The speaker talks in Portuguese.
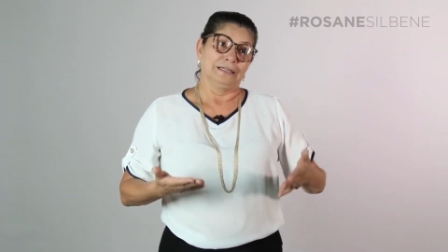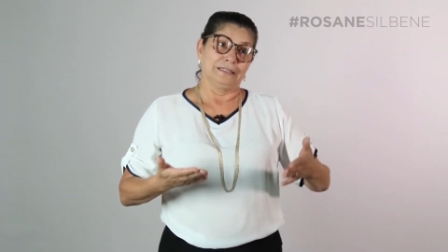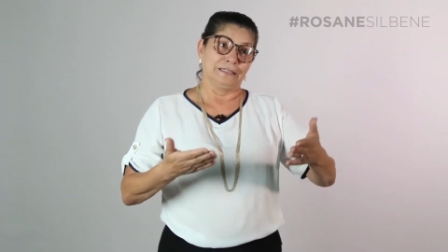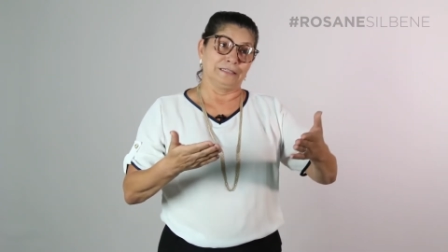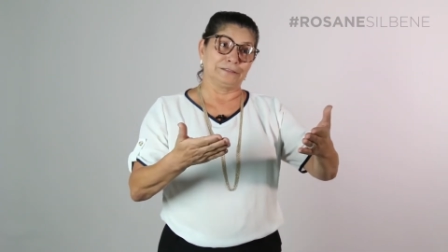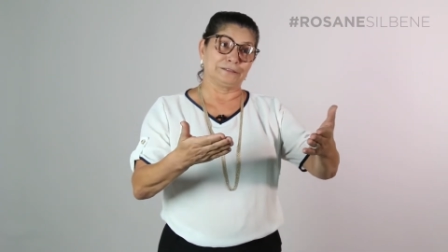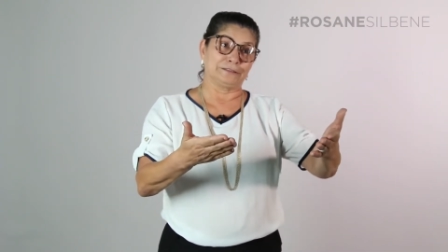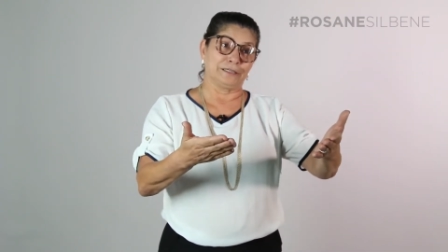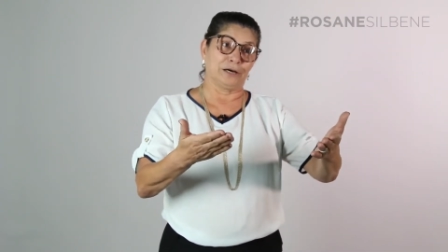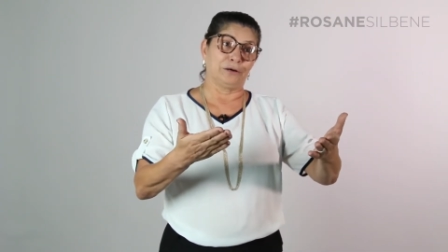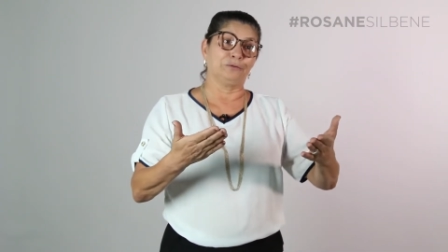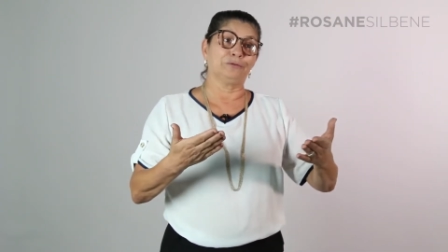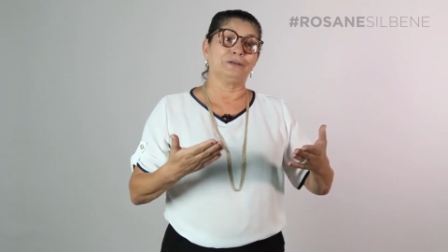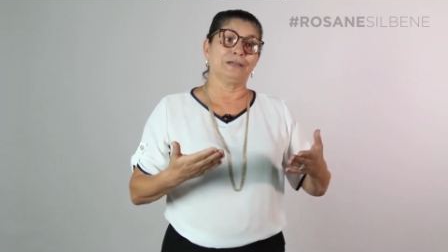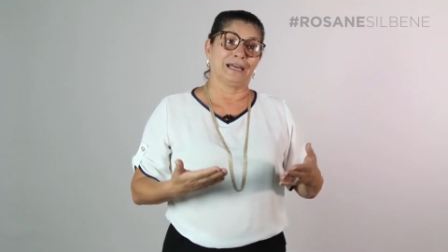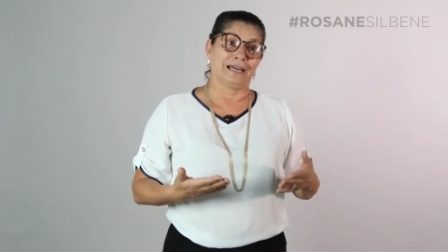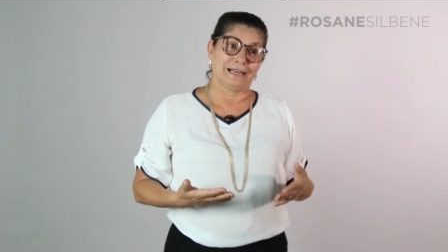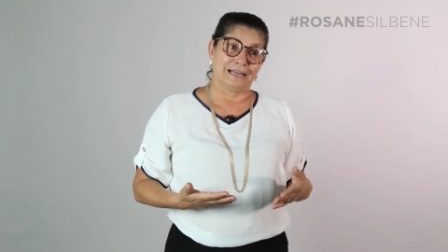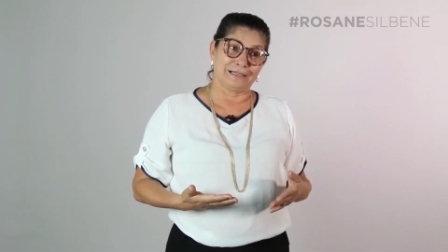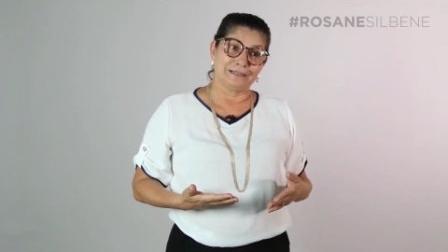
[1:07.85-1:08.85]
Então
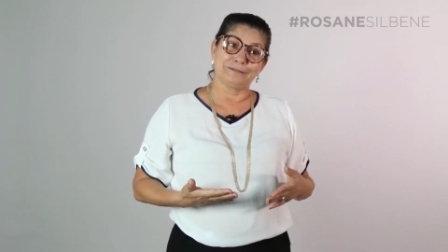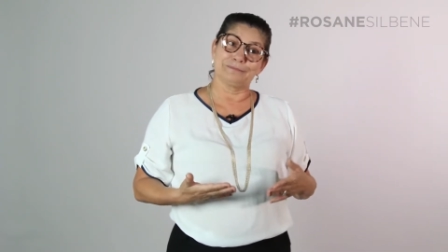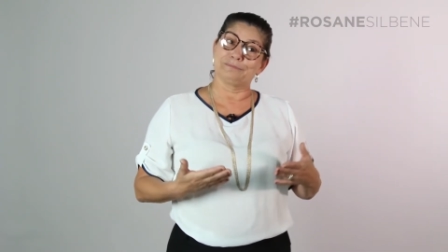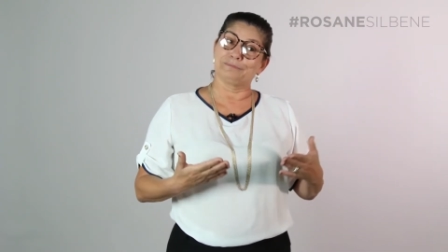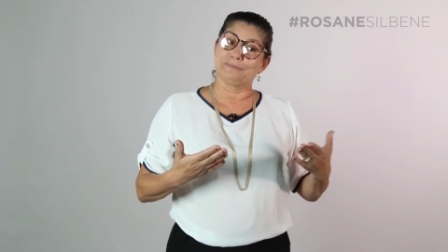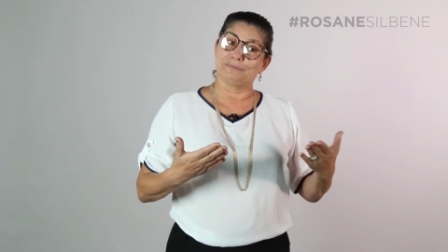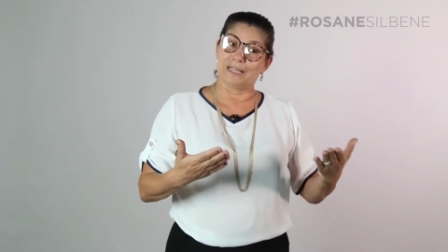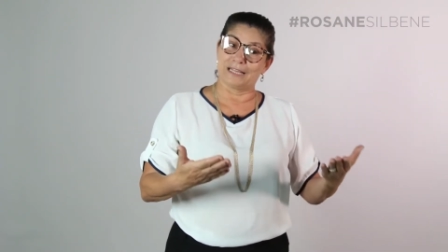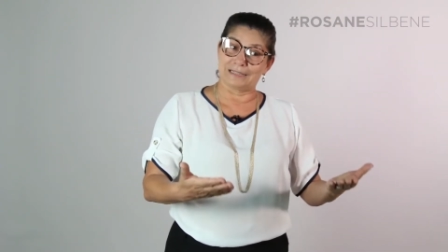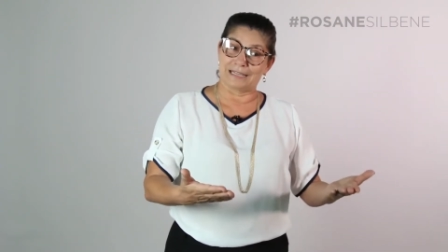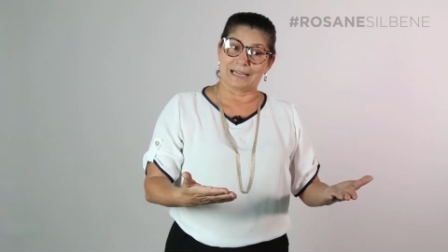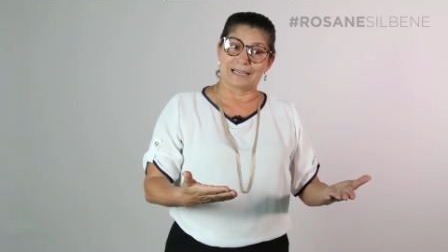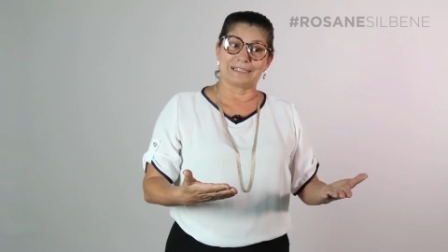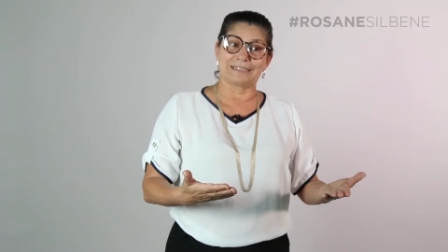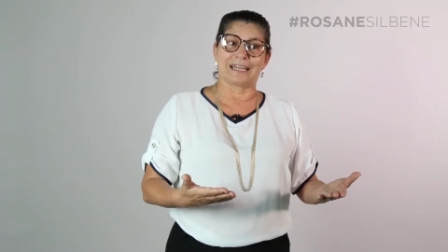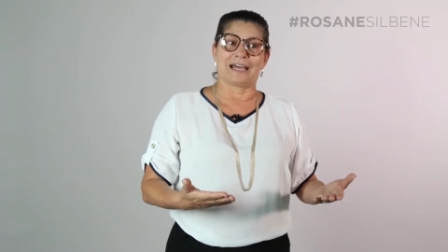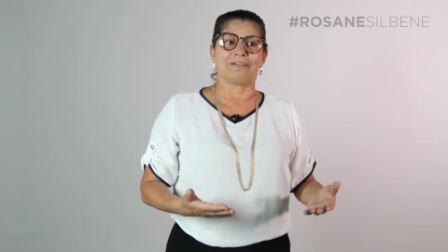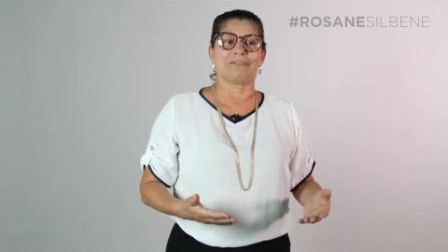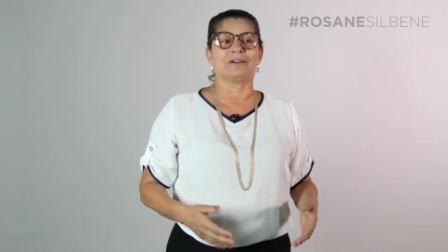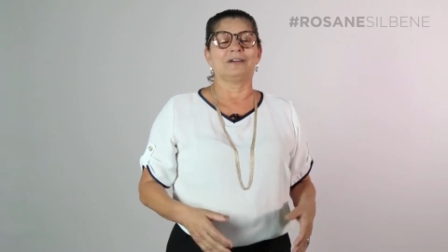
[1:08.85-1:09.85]
ela
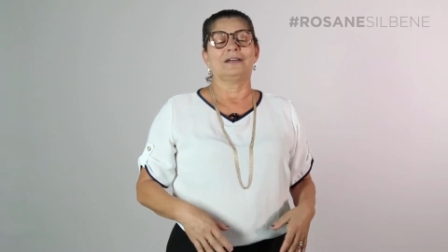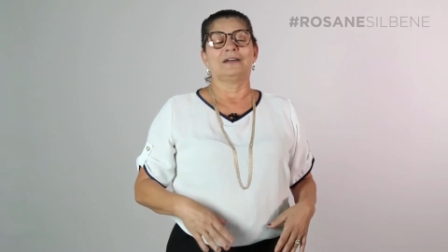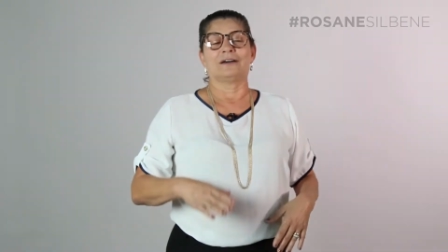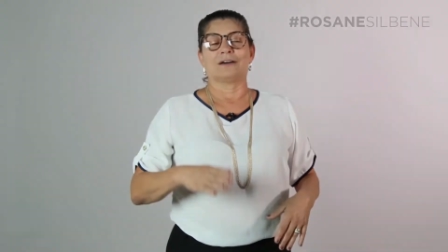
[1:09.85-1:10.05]
detectava,